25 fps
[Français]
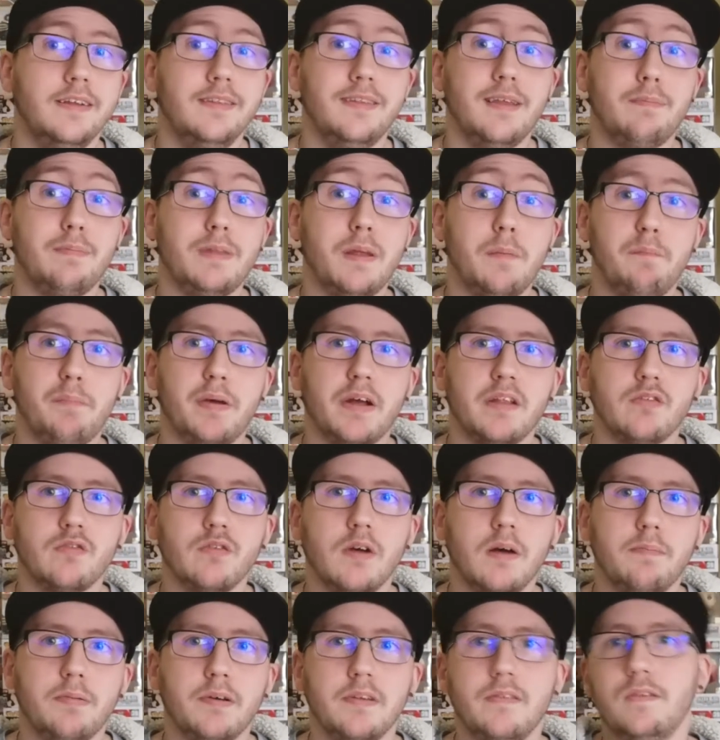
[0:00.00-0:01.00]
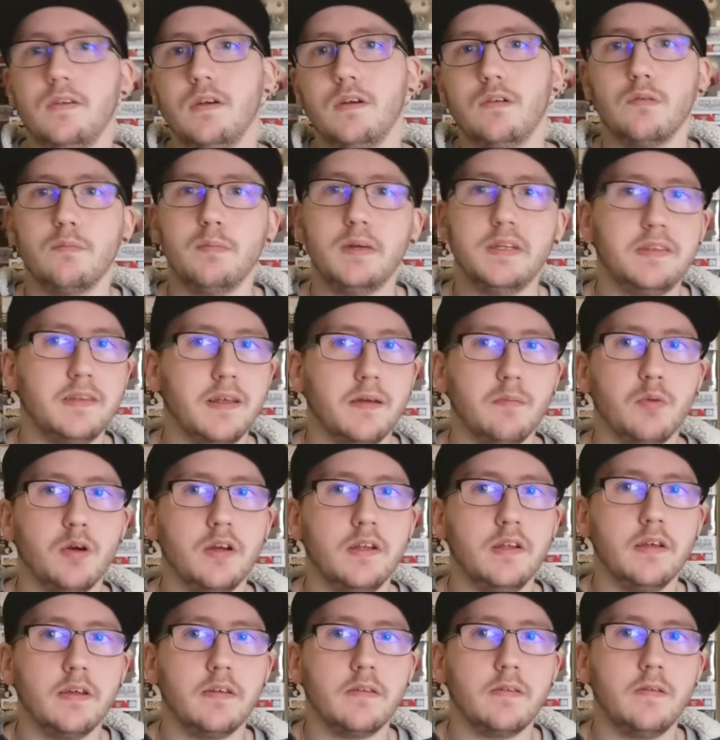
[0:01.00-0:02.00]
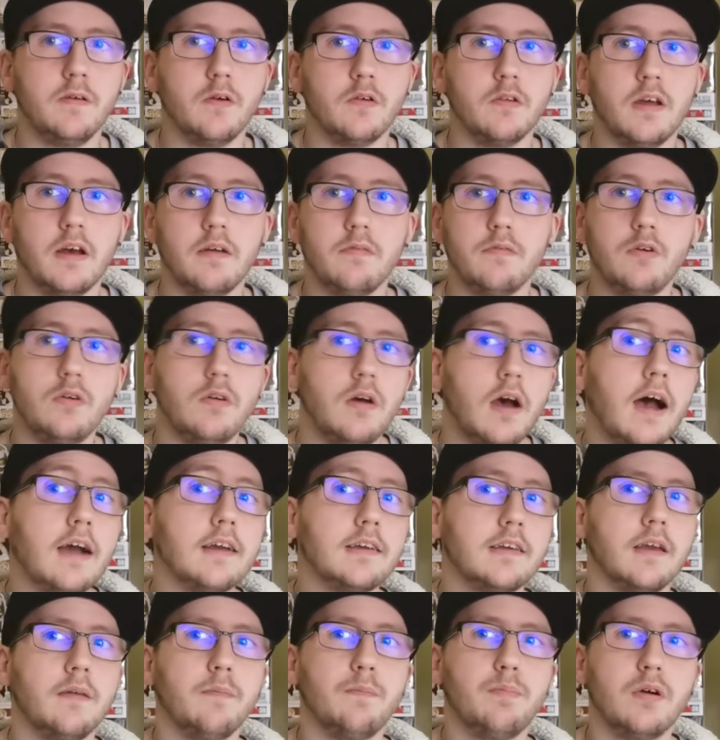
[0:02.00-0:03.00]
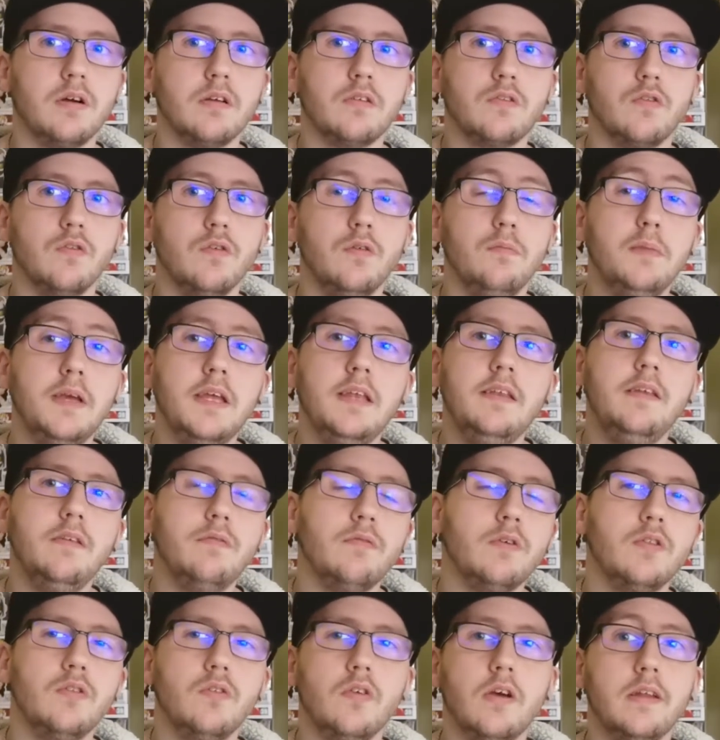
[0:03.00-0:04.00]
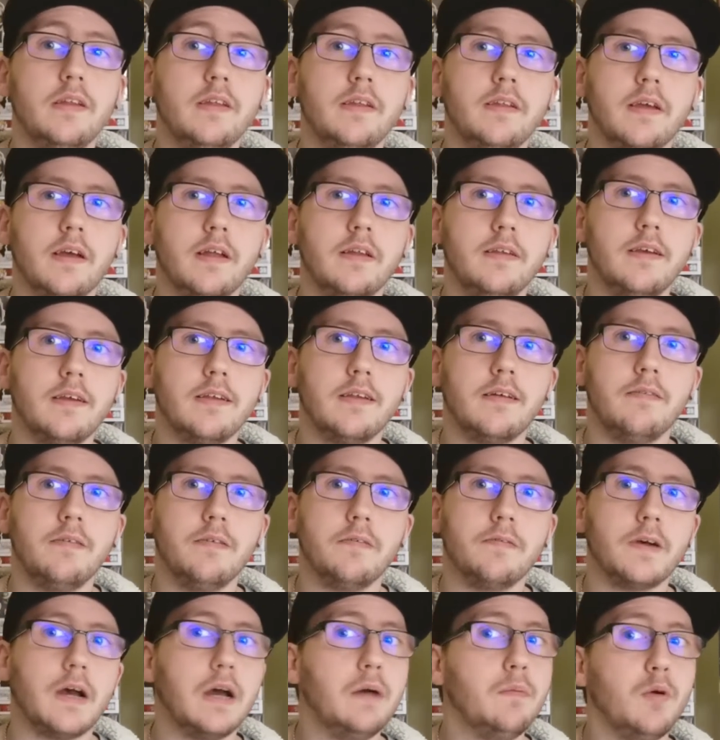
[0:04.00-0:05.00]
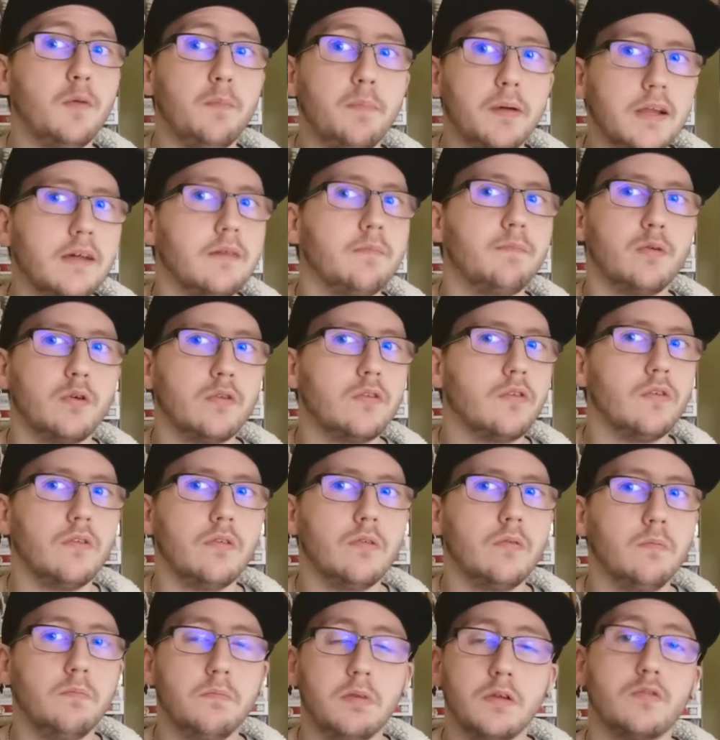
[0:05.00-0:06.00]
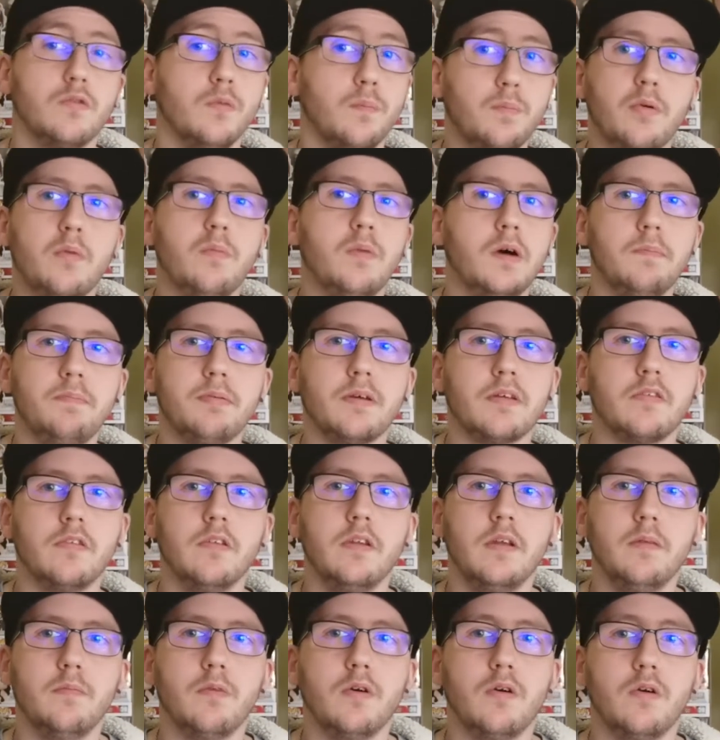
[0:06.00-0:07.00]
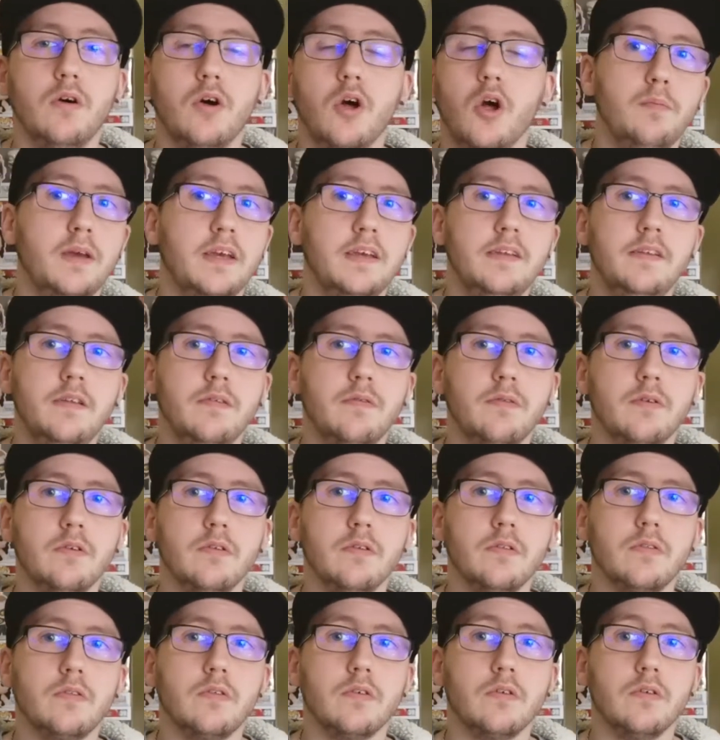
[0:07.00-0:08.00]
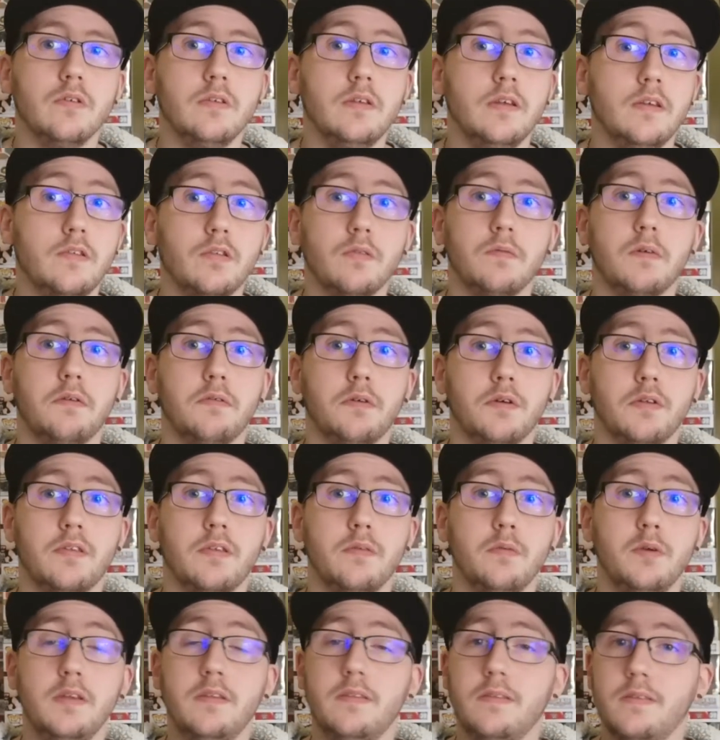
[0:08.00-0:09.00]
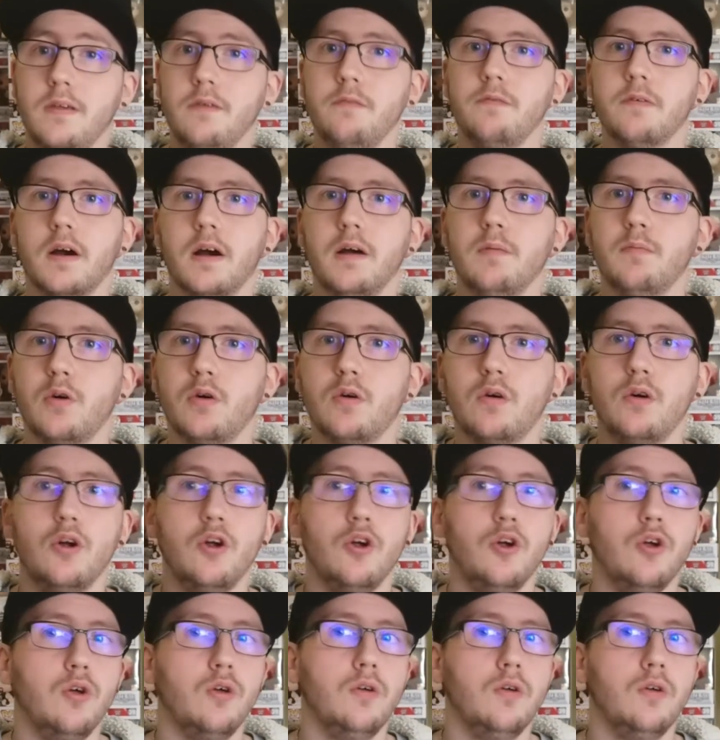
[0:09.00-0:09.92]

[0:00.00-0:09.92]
n'a peut-être pas trop apprécié qu'on mette tellement NXT en avant, à quel point que le main event de l'année dernière n'avait vraiment pas d'importance, parce que pour moi personnellement, le main event des Survivor Series, c'est vraiment